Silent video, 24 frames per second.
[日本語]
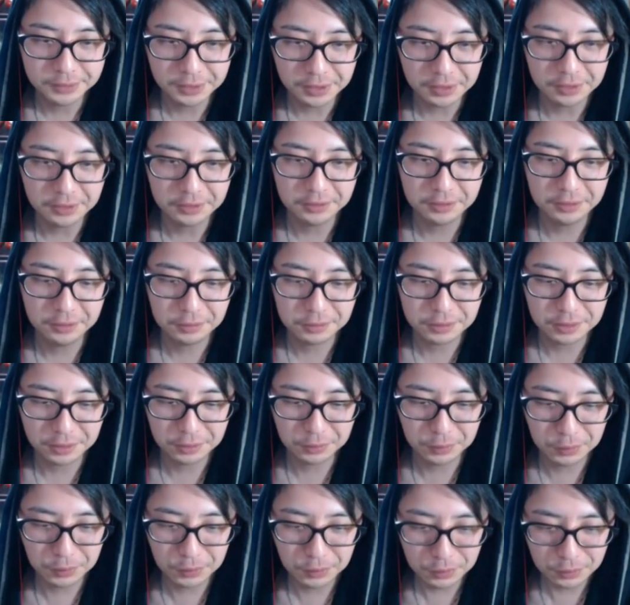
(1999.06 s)
さあヒロ
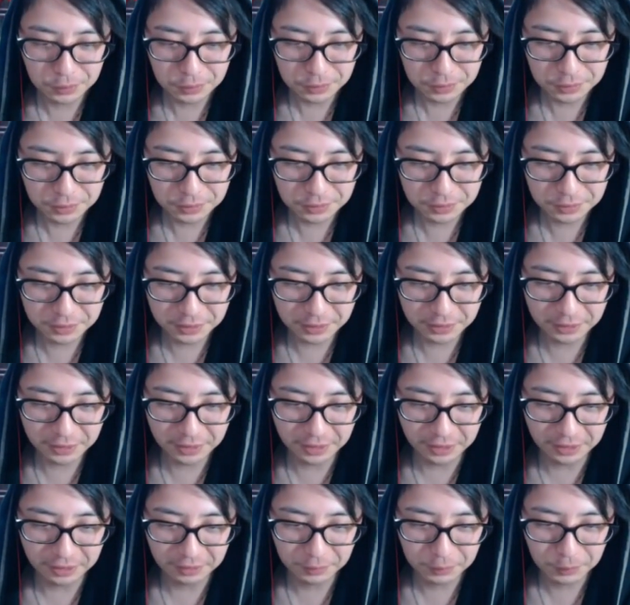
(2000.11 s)
さん、どういう手
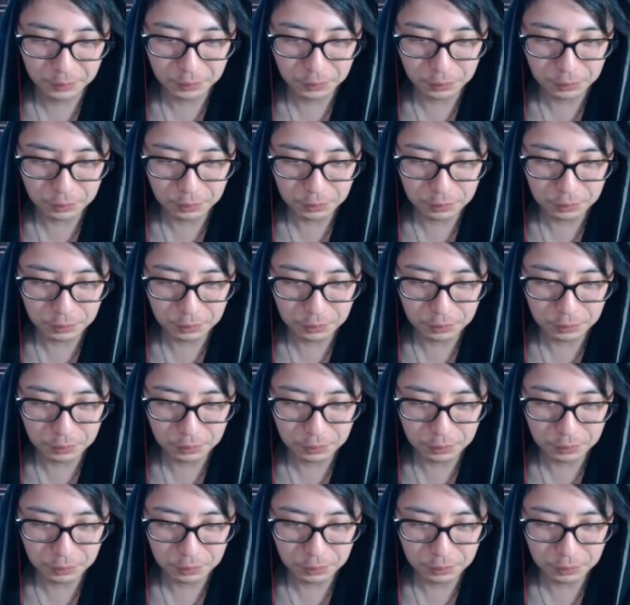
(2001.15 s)
で。おお